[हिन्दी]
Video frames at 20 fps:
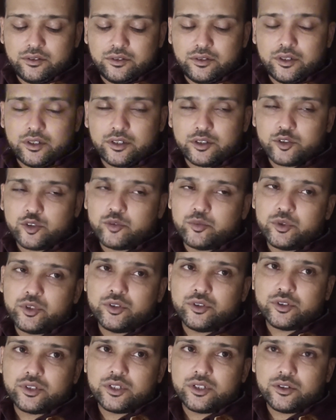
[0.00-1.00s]
रात को भी
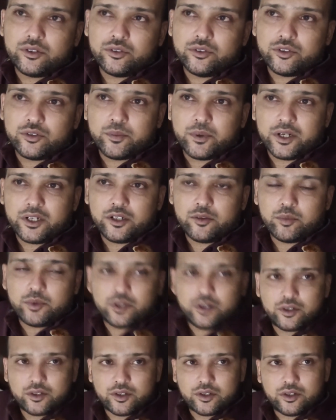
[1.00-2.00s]
दो तीन घूंट पानी
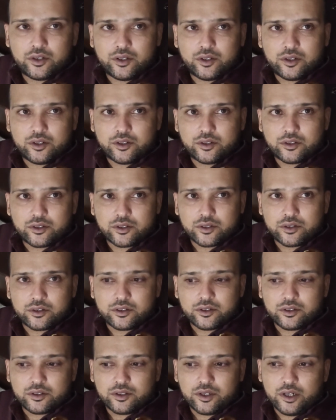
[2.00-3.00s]
पिया था और
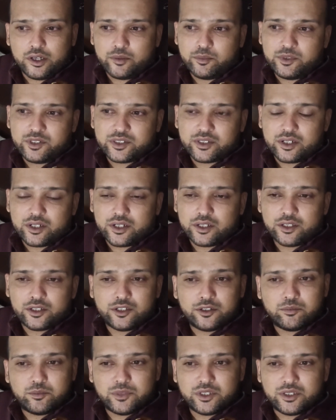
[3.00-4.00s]
कल भी सारे
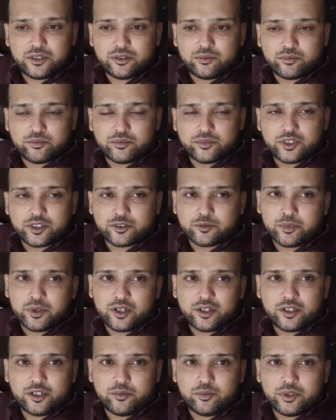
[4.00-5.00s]
दिन में बस
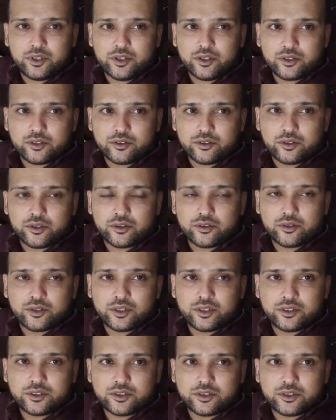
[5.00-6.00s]
पानी पिया थोड़ा थोड़ा
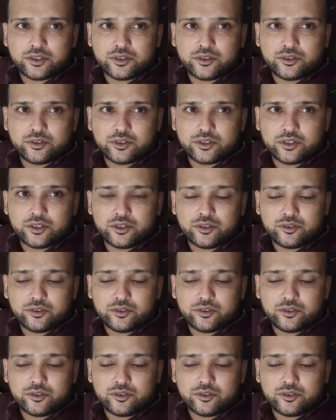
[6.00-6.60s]
इसने दो तीन